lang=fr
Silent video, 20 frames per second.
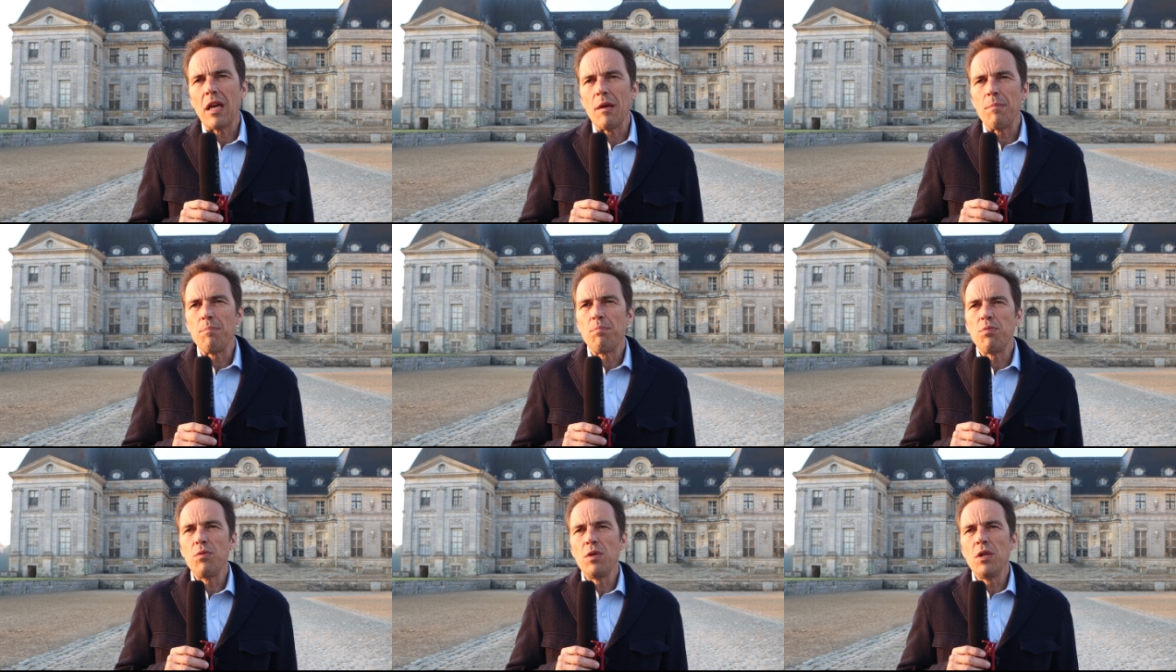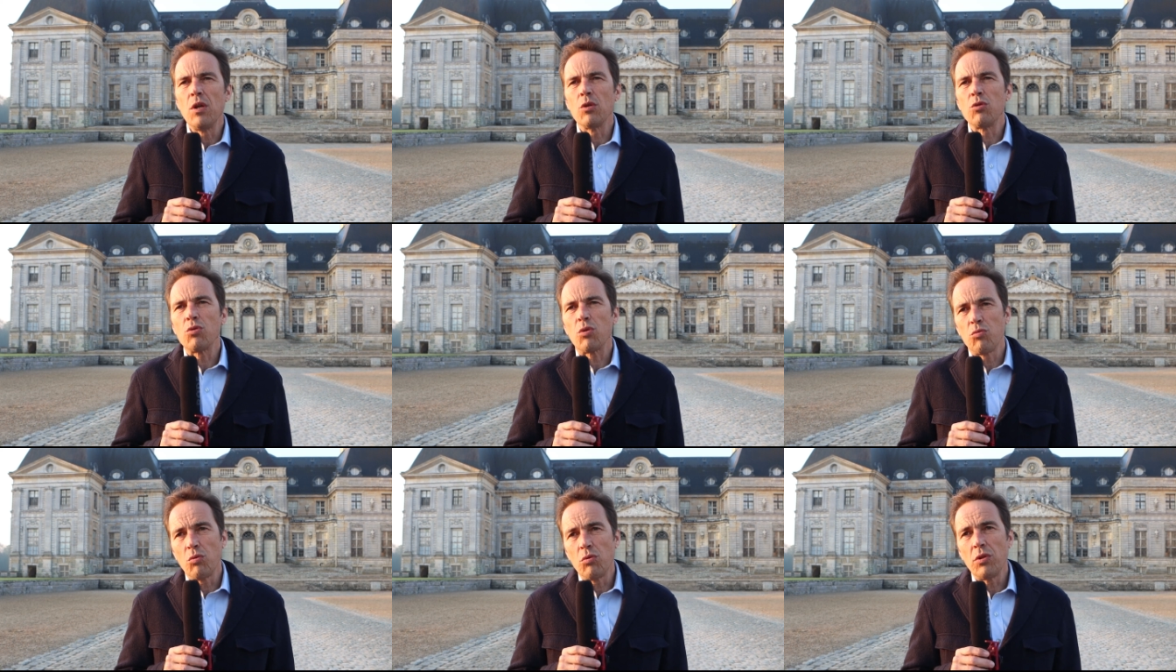Et puis
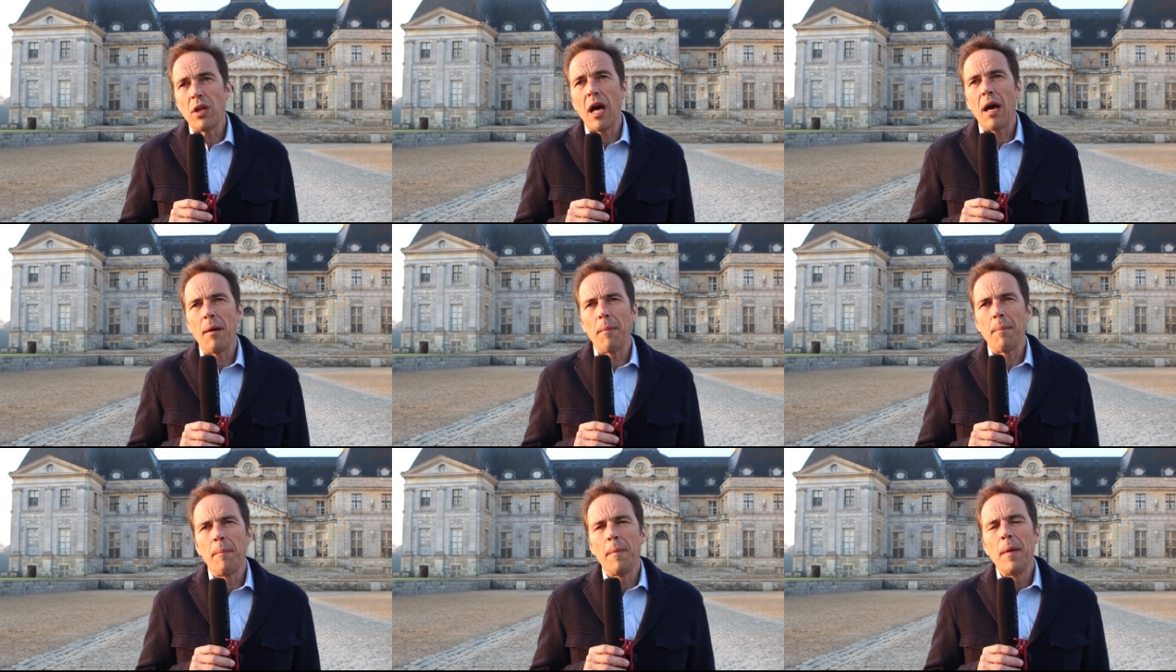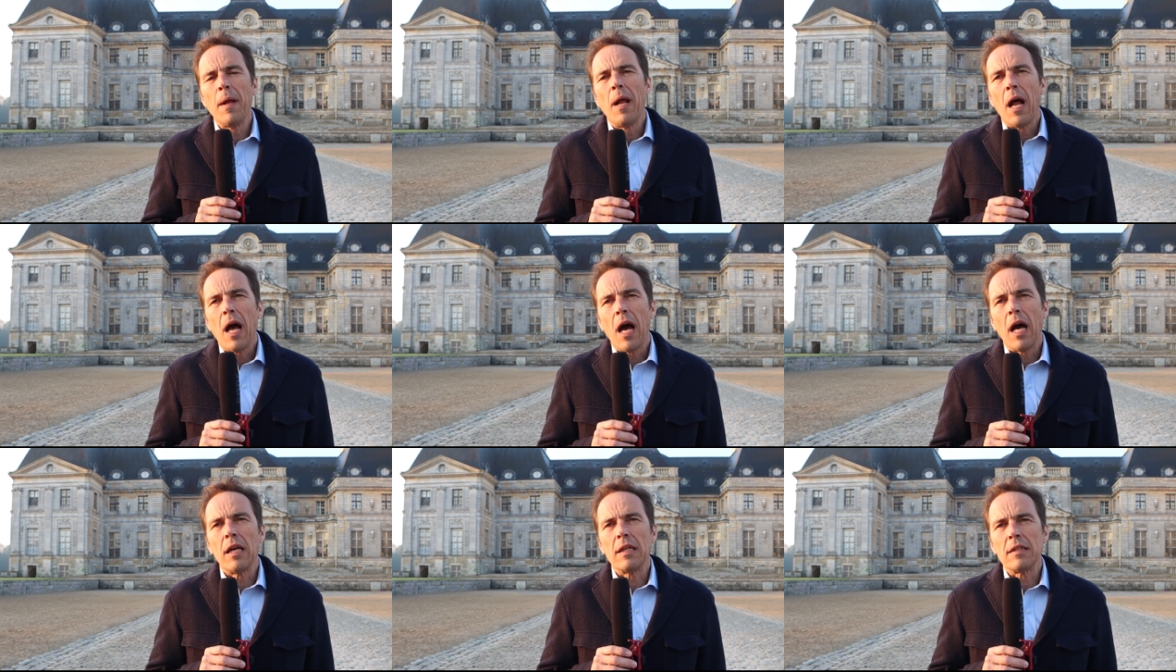surtout, on a
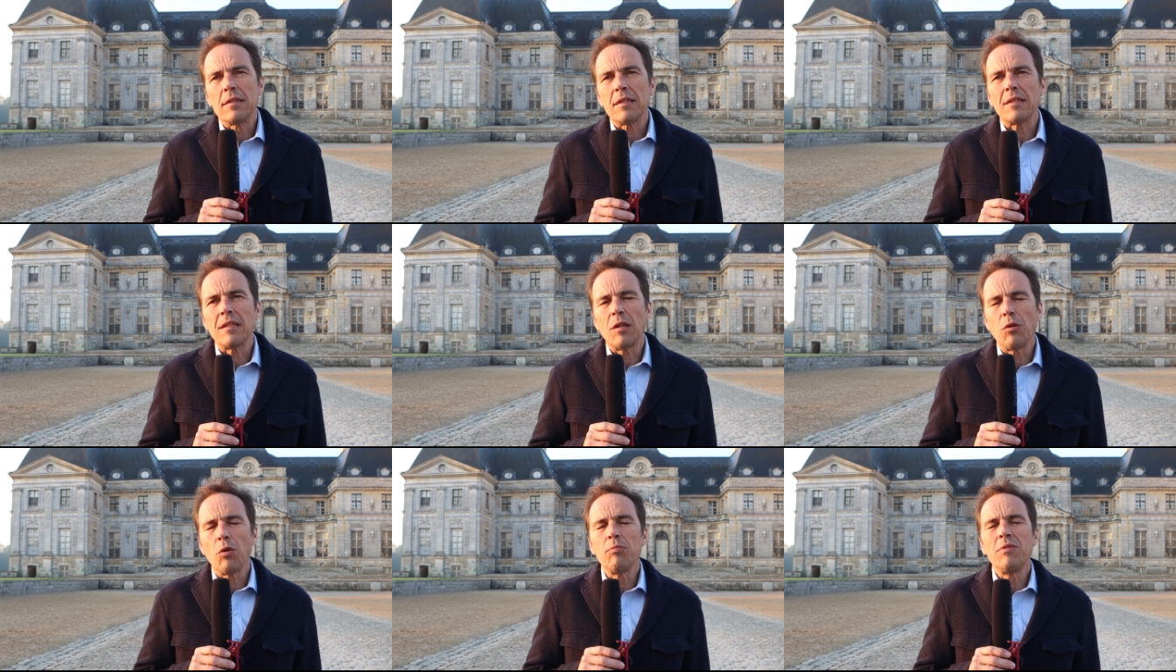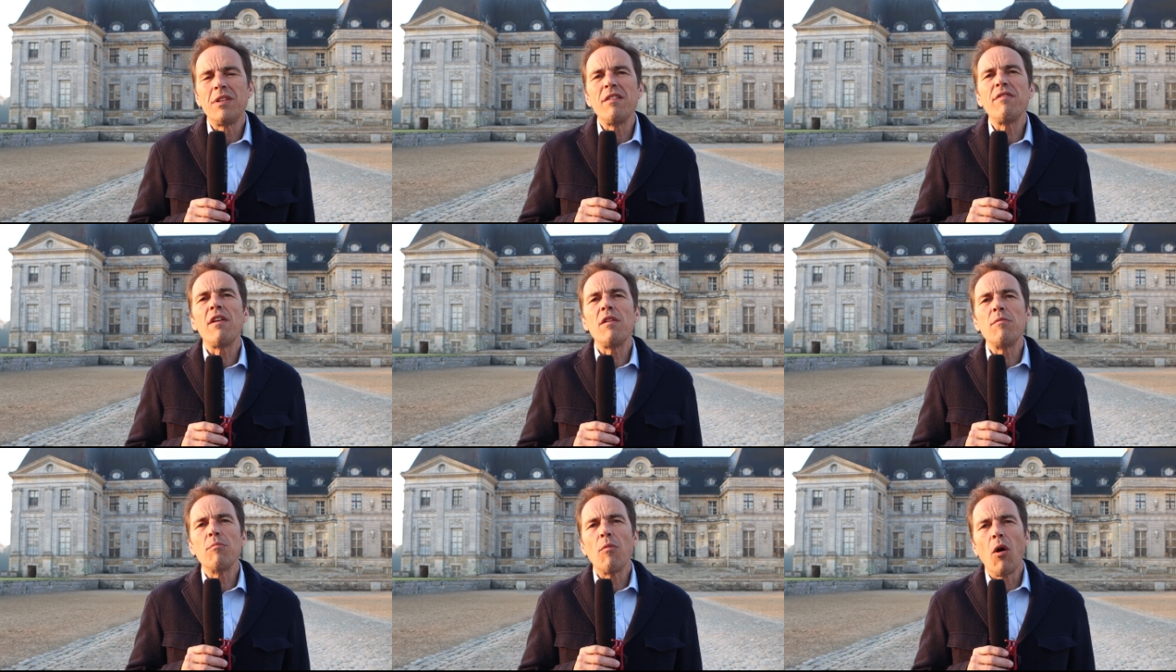un, certain nombre
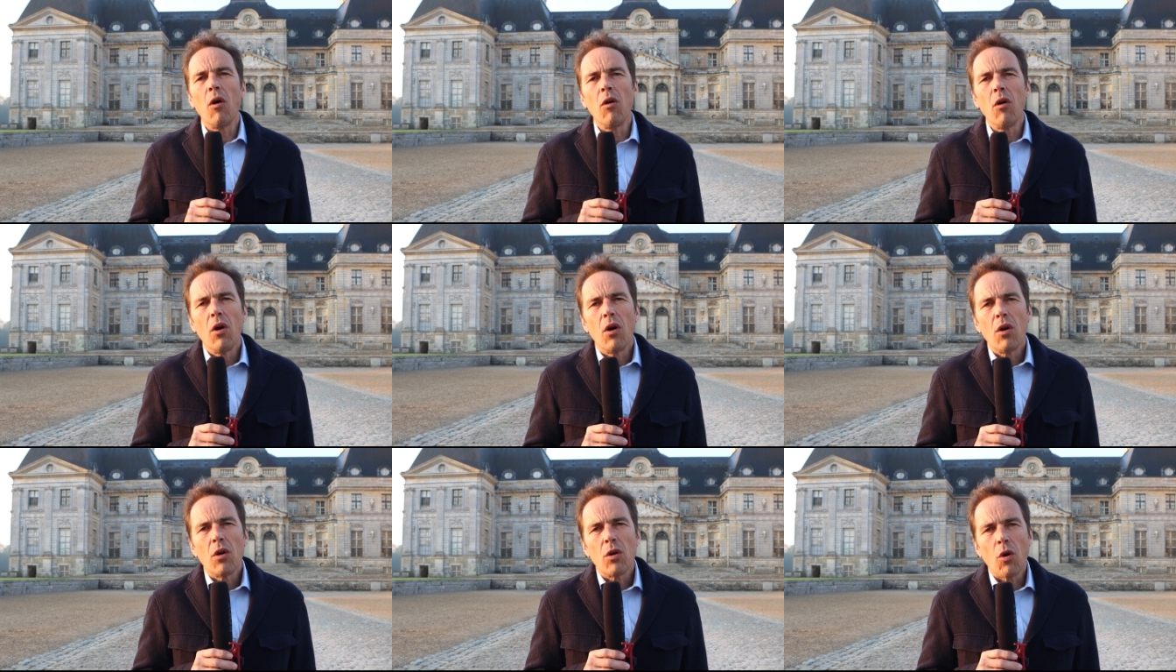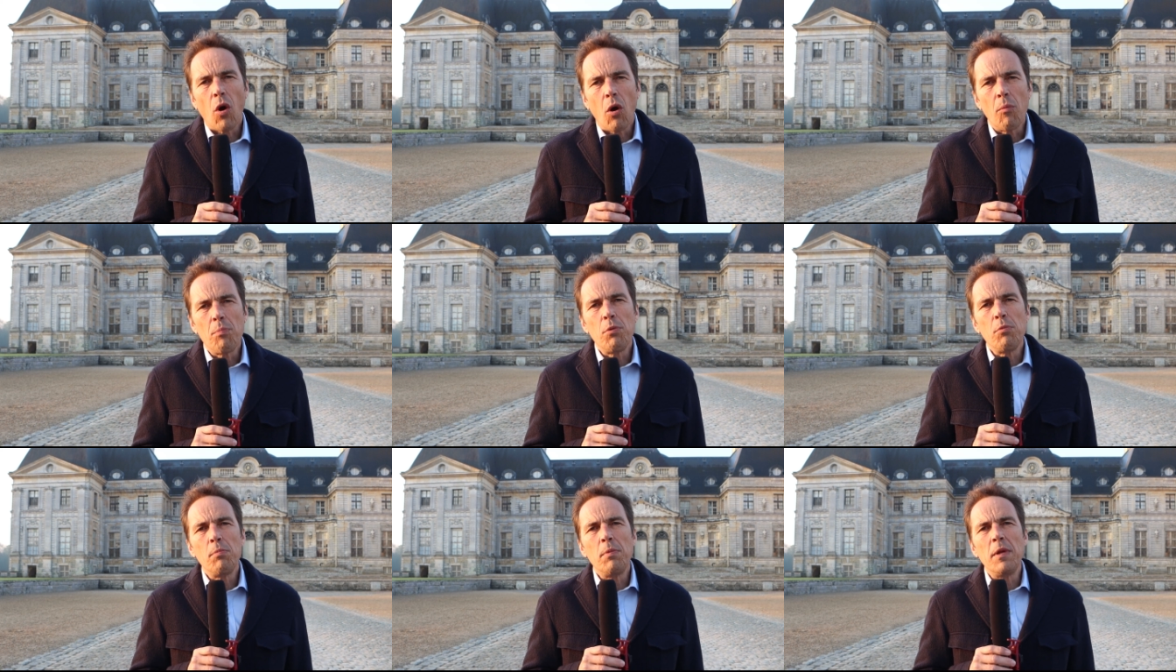d'événements
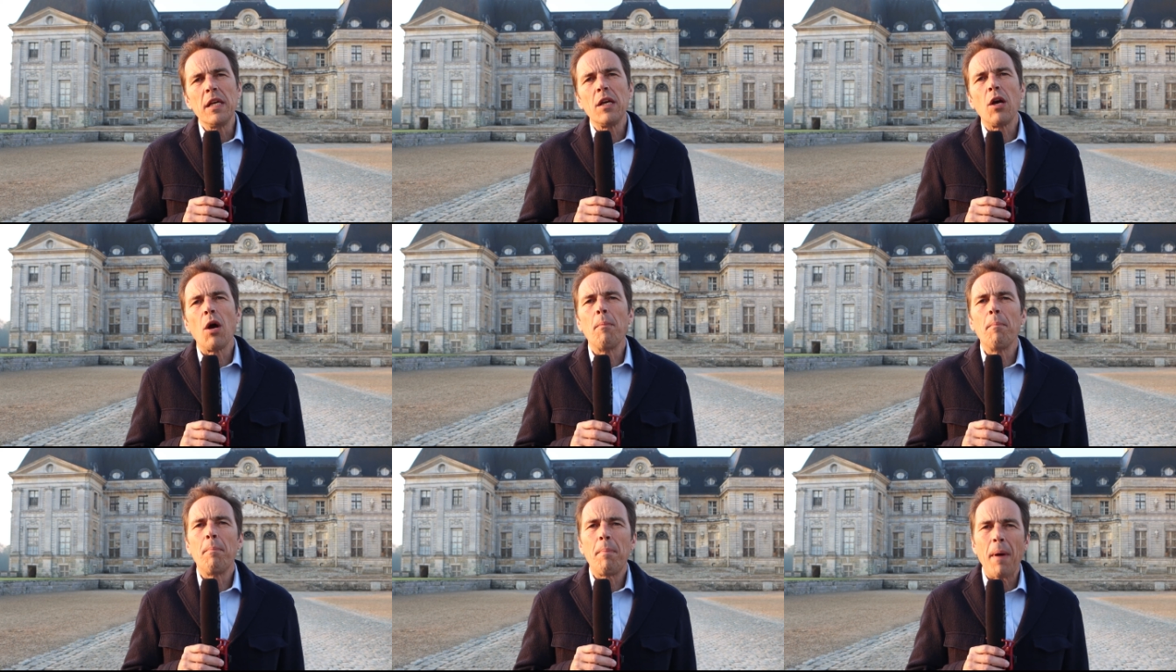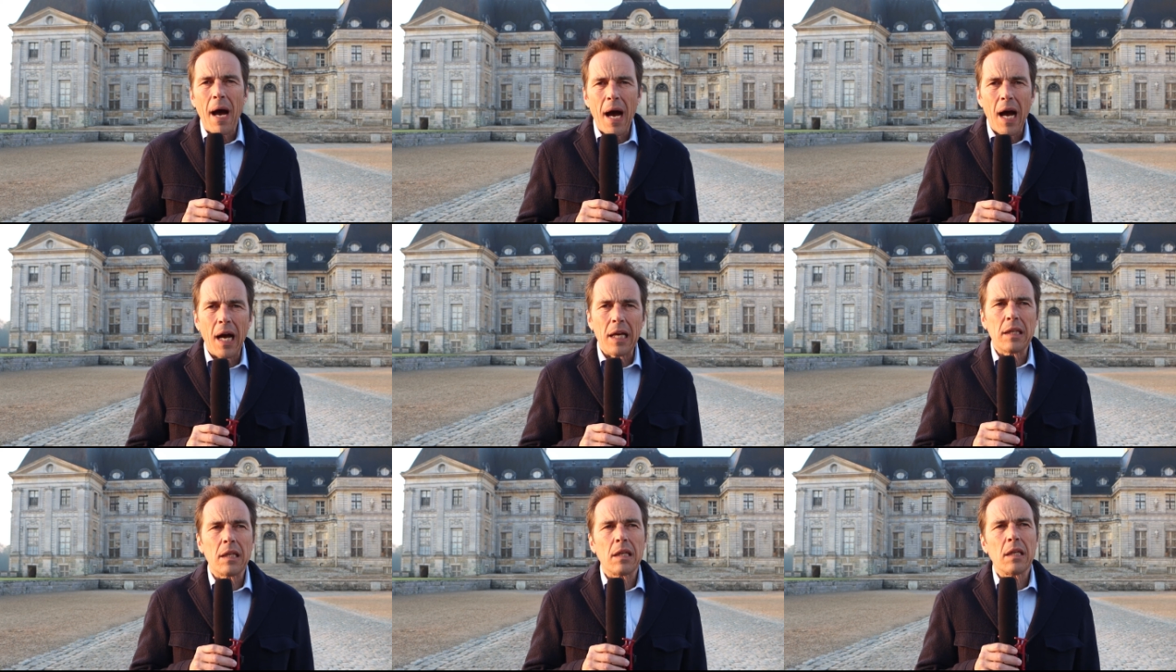grand public comme
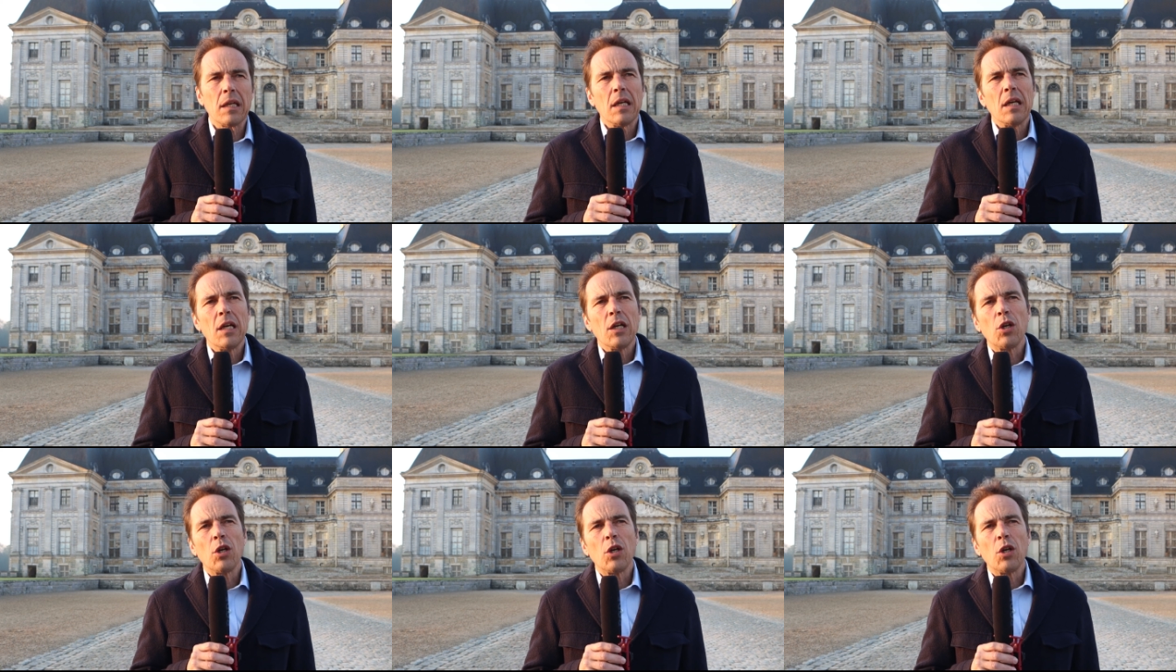Pâques,